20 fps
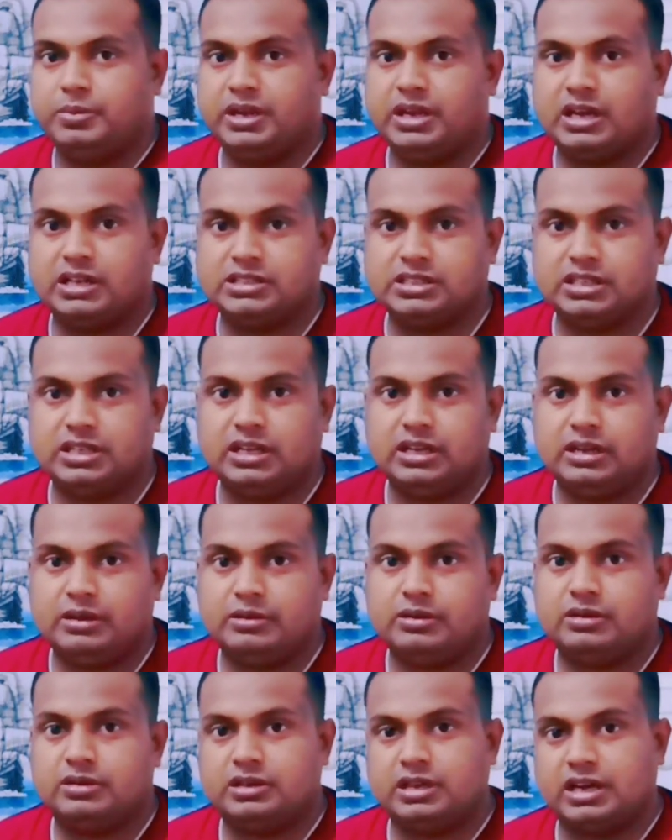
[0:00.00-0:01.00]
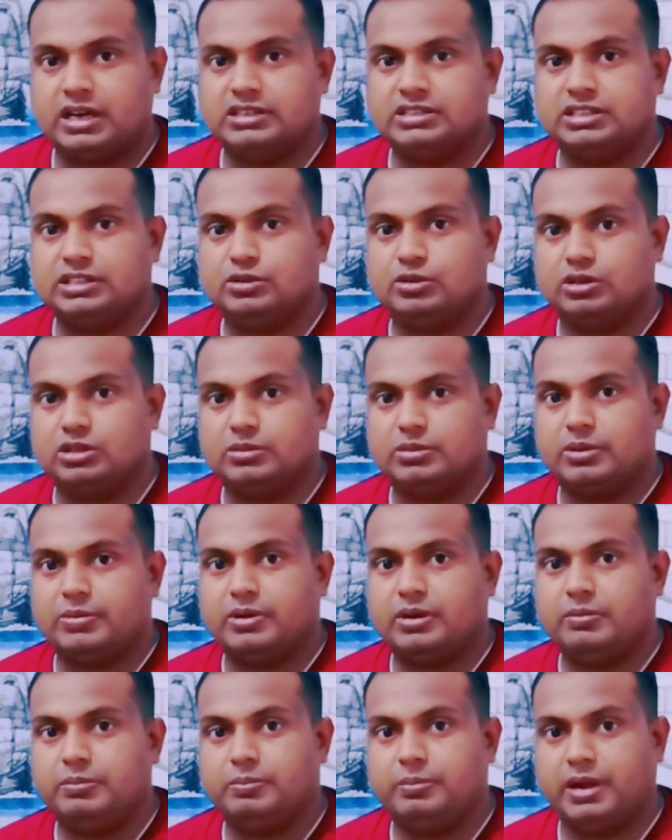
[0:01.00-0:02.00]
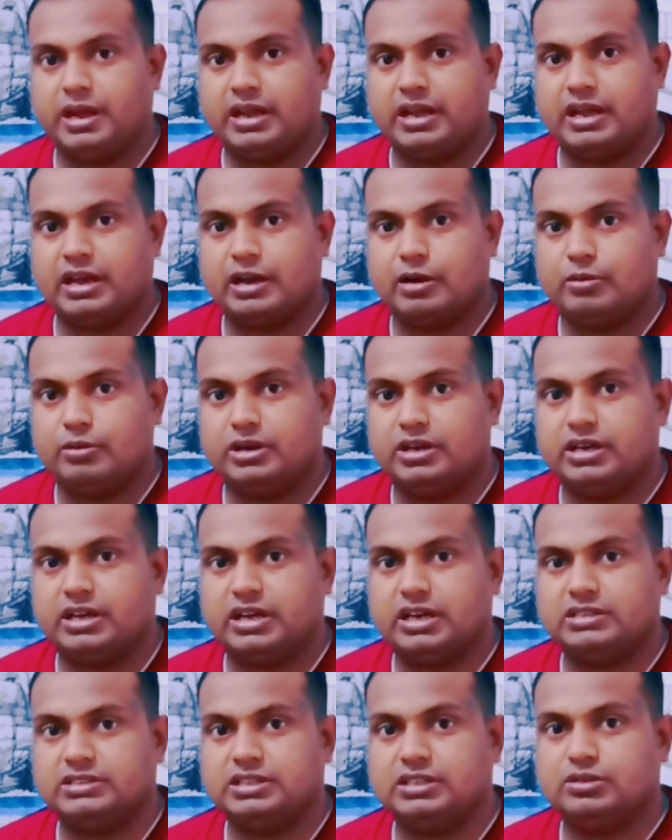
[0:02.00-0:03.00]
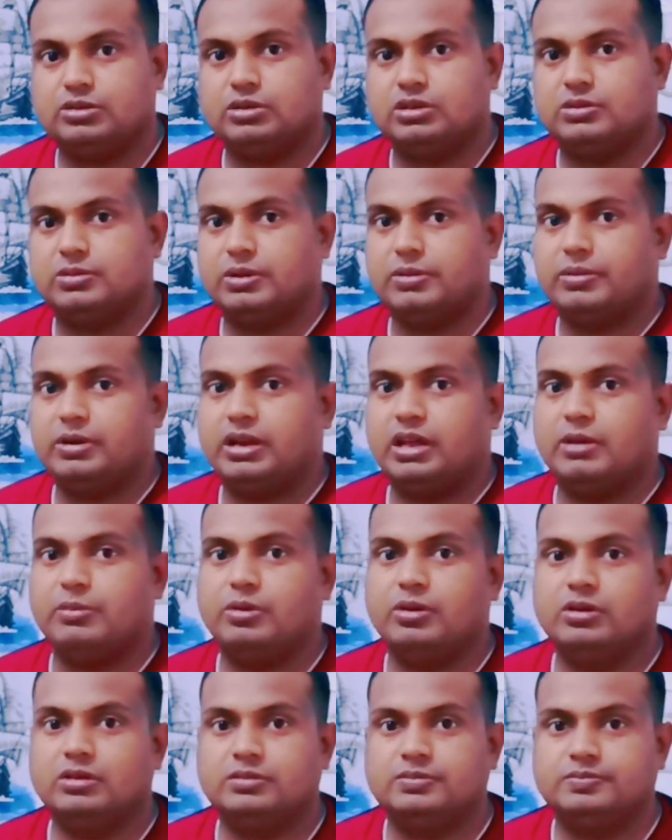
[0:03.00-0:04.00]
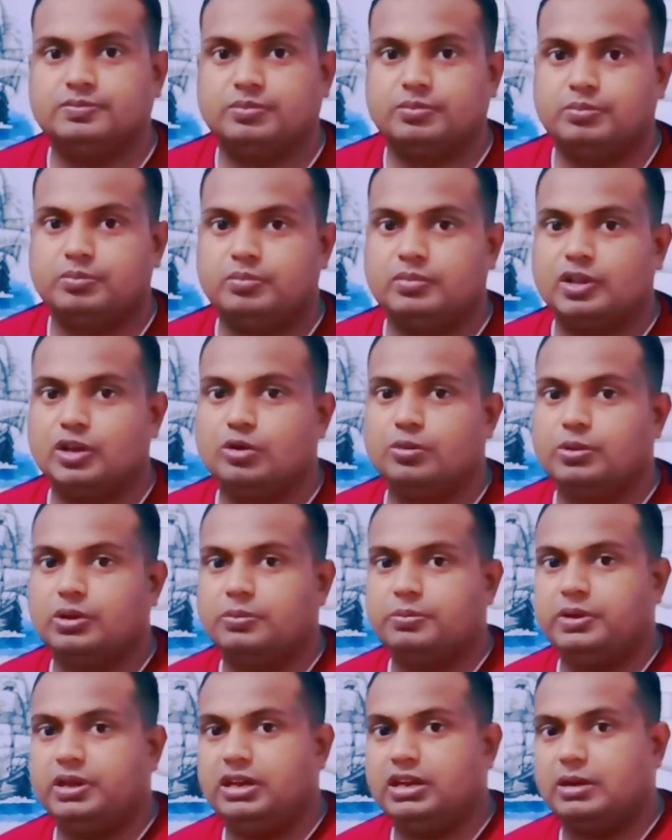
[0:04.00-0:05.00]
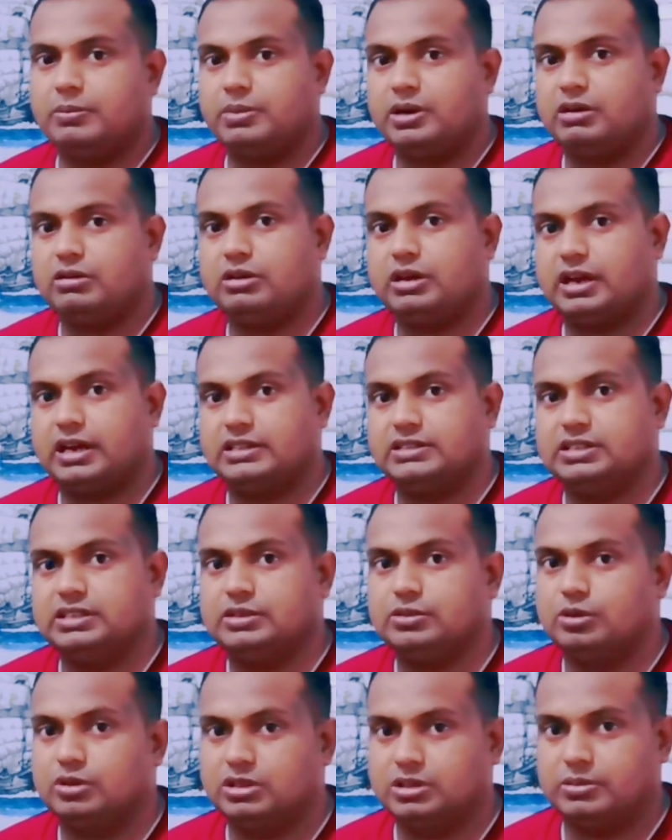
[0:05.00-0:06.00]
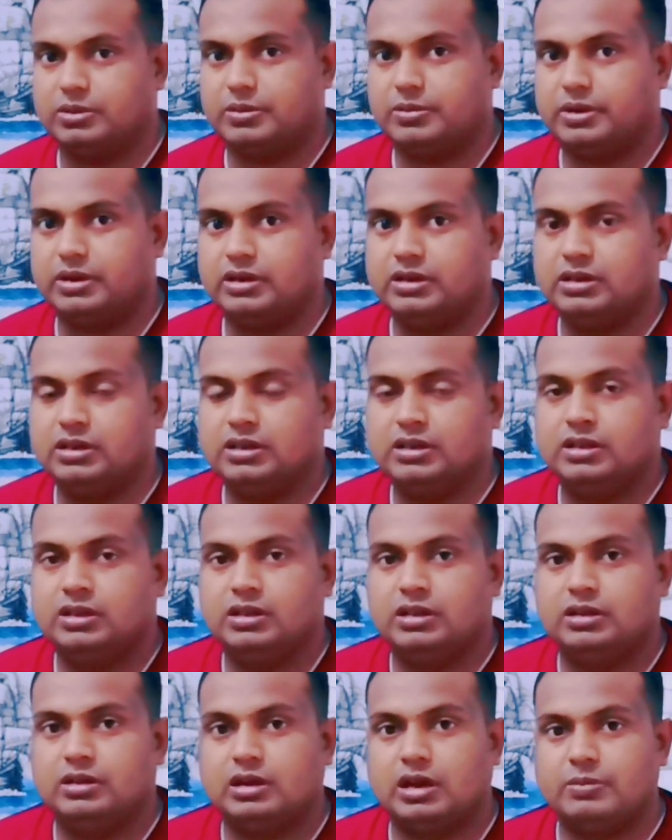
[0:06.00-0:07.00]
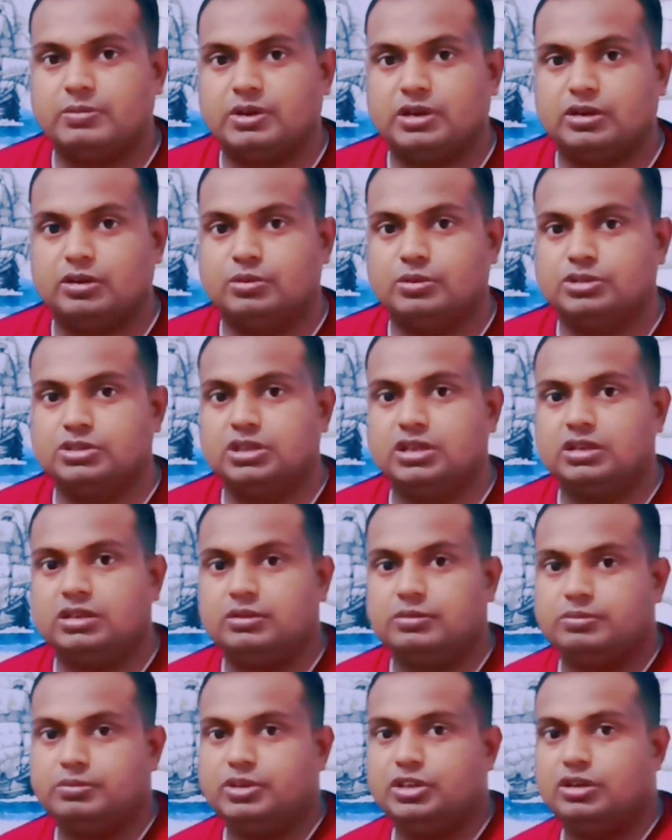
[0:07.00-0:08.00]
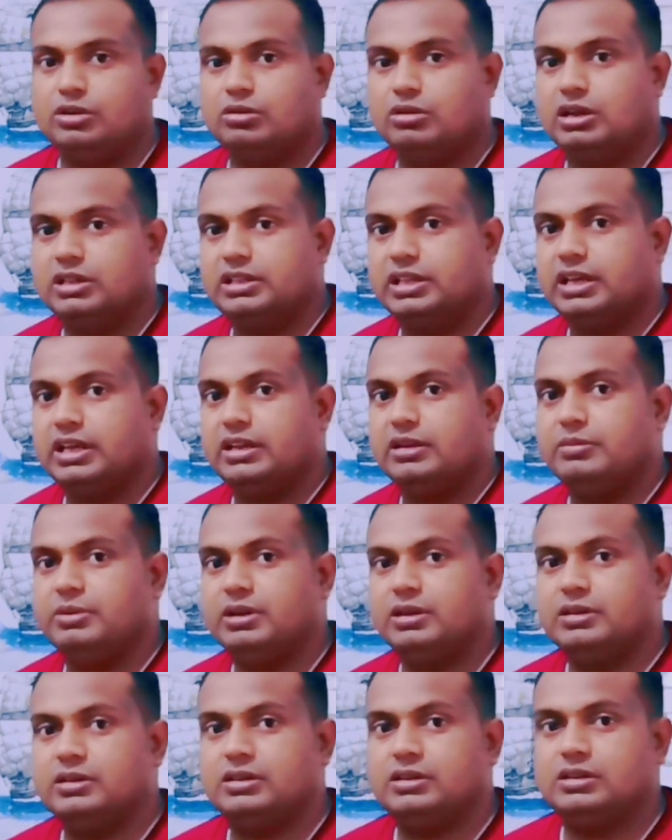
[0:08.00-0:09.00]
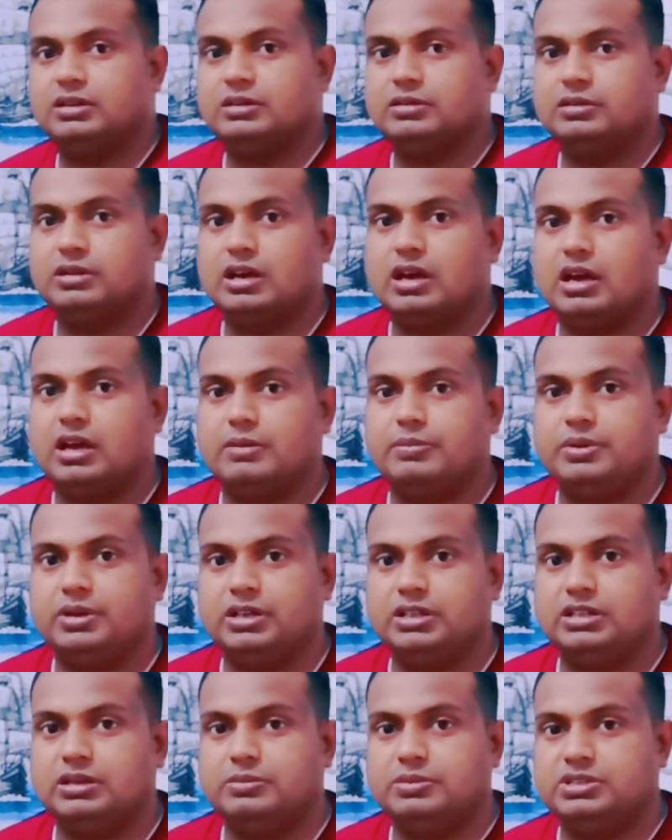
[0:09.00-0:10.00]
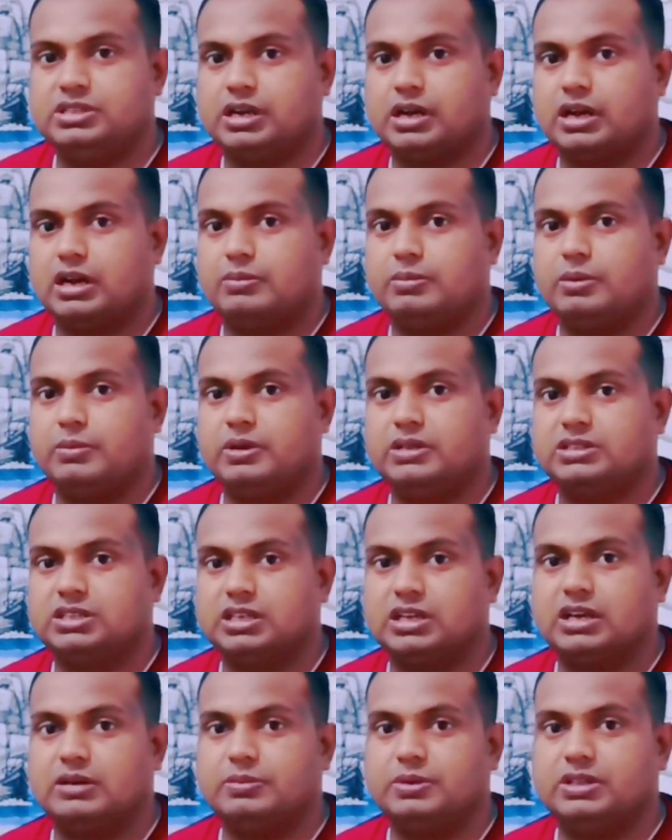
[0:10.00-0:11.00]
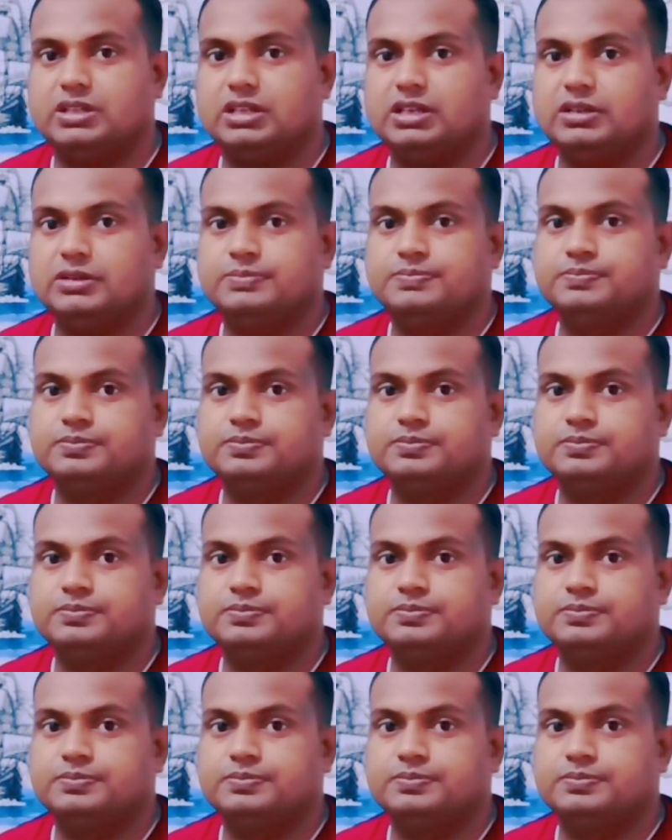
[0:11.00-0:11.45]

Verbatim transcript: বিকাশে টাকা সেন্ড করতে পারবেন ব্যাঙ্ক অ্যাকাউন্টে টাকা সেন্ড করতে পারবেন এবং গোপন পিন নাম্বারেও টাকা সেন্ড করতে পারবেন আপনারা অবশ্যই ভিডিওগুলো দেখে নেবেন আর ফ্রিতে ভিসা কার্ড বা মাস্টার কার্ড পেতে